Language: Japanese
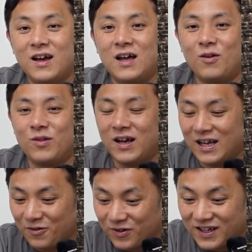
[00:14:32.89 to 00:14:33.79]
あの、なん
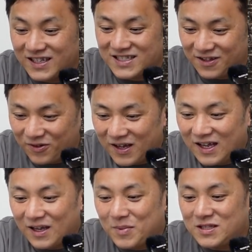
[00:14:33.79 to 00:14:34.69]
かよくわかんないですけど、
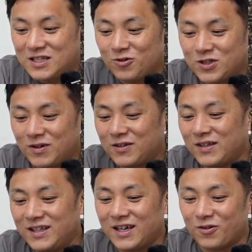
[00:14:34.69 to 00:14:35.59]
別に調子悪く
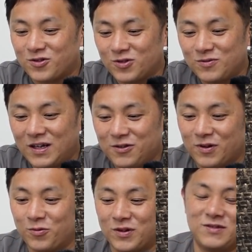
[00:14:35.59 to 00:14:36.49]
ないんだけど、調子悪いような音が